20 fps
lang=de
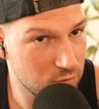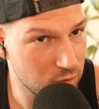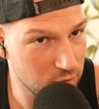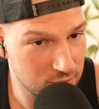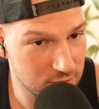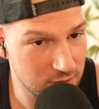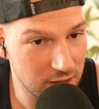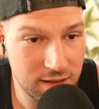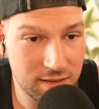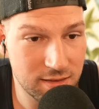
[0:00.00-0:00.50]

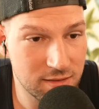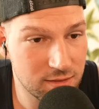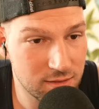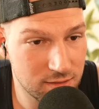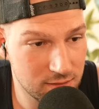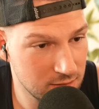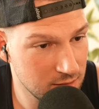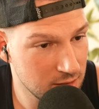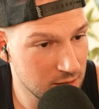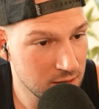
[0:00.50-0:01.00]
First
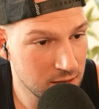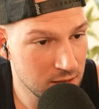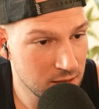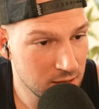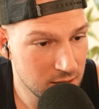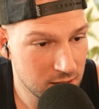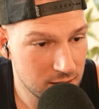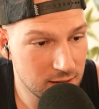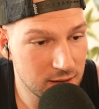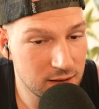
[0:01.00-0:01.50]
Dates
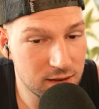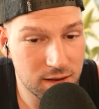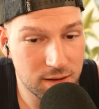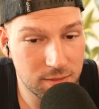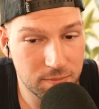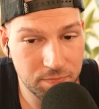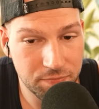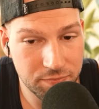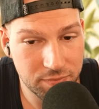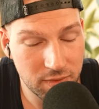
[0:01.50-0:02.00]

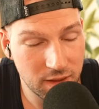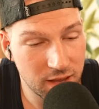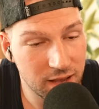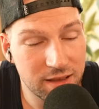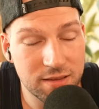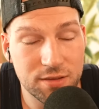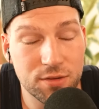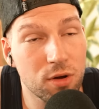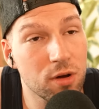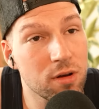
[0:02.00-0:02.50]
ähm,
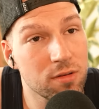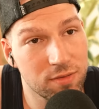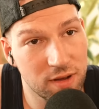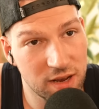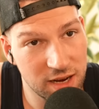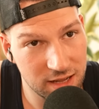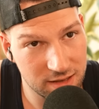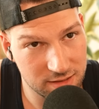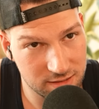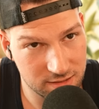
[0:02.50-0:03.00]
Restaurant
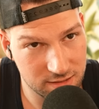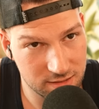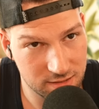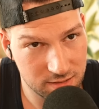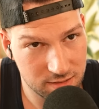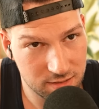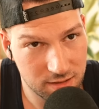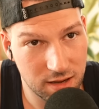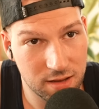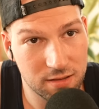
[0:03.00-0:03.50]
verlässt,
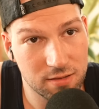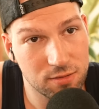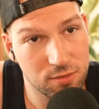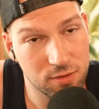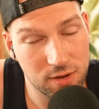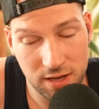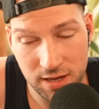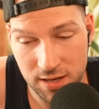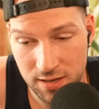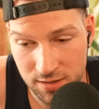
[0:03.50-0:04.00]
kannst du
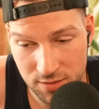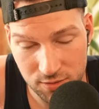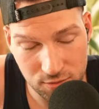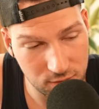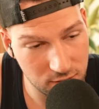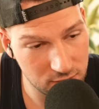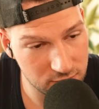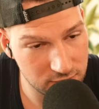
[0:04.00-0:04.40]
ihr ja die Tür